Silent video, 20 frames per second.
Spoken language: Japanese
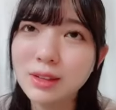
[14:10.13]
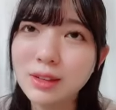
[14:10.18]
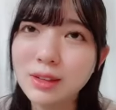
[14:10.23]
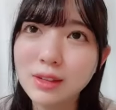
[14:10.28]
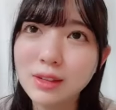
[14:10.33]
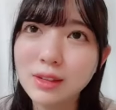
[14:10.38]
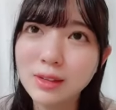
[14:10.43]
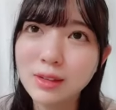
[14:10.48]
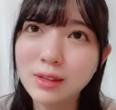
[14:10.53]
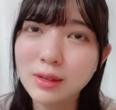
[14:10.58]
多
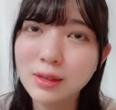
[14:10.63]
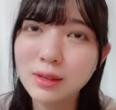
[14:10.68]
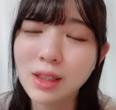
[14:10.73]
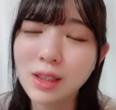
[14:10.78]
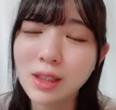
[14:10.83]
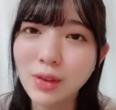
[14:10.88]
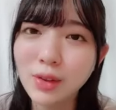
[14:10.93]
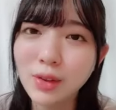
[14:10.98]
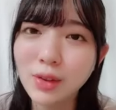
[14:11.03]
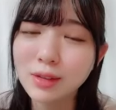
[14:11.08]
分7時
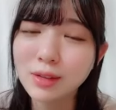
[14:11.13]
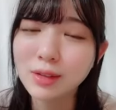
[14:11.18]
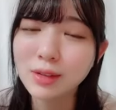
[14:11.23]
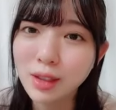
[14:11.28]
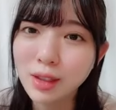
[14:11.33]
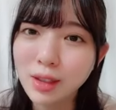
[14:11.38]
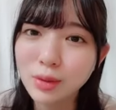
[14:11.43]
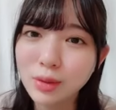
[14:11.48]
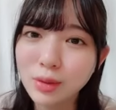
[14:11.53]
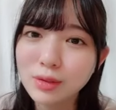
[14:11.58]

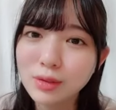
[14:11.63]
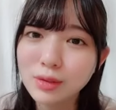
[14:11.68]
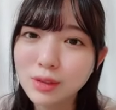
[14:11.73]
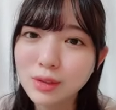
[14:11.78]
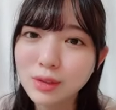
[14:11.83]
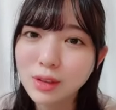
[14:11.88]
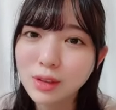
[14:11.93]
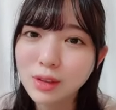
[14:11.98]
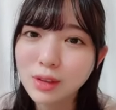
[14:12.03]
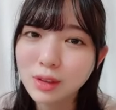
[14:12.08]
7
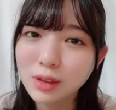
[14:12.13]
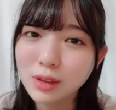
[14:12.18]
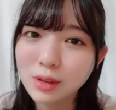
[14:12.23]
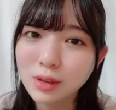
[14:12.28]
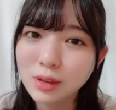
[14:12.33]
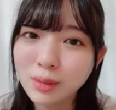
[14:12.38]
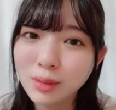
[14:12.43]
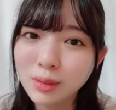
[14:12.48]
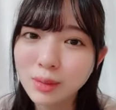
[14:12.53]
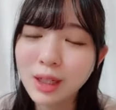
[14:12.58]
時やうか
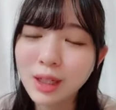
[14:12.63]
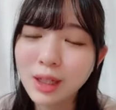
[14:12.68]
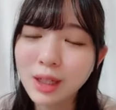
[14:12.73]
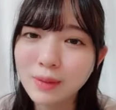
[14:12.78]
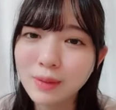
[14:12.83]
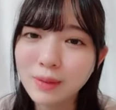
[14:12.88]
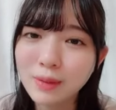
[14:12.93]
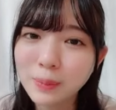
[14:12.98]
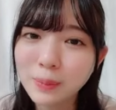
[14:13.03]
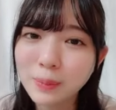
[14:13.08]

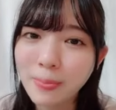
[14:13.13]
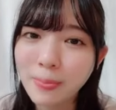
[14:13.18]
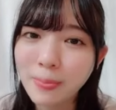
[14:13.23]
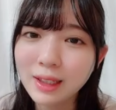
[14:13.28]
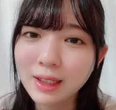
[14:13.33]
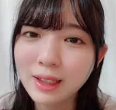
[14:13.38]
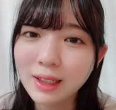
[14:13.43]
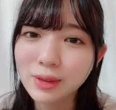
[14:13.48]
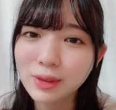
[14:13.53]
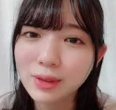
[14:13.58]
分
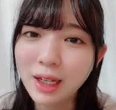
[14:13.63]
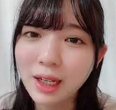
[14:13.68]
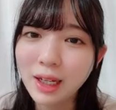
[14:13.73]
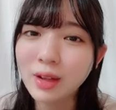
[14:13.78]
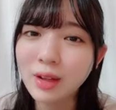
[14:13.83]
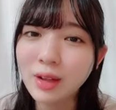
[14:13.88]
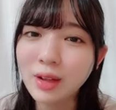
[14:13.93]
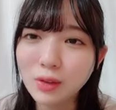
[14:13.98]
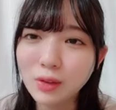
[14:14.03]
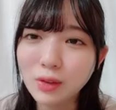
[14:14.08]
かんないけ
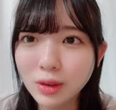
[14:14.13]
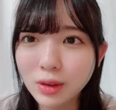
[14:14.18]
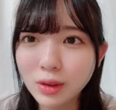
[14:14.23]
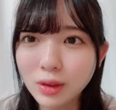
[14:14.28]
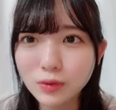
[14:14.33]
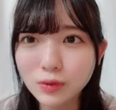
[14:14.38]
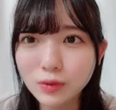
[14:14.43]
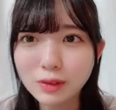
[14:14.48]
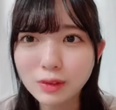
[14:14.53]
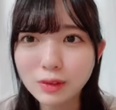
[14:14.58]
ど
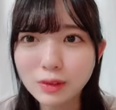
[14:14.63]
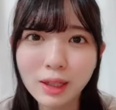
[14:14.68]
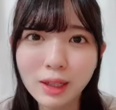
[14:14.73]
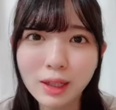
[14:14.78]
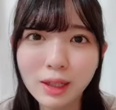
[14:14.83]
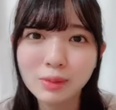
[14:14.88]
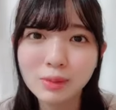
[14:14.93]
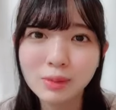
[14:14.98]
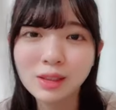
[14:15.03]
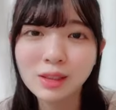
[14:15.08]

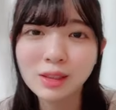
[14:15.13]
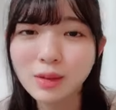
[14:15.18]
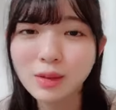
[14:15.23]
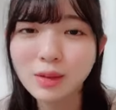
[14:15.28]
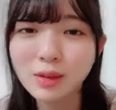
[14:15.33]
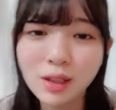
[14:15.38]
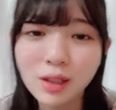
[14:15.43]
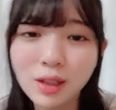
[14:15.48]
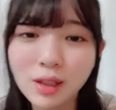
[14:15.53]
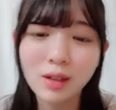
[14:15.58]
で
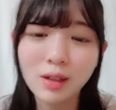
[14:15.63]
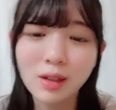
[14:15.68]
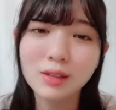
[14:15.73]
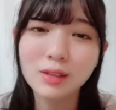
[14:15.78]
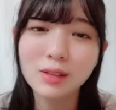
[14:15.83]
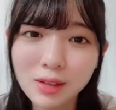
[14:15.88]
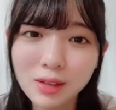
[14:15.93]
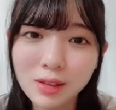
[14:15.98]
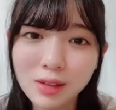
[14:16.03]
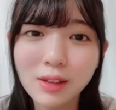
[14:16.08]
なん
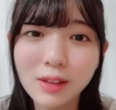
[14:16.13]
か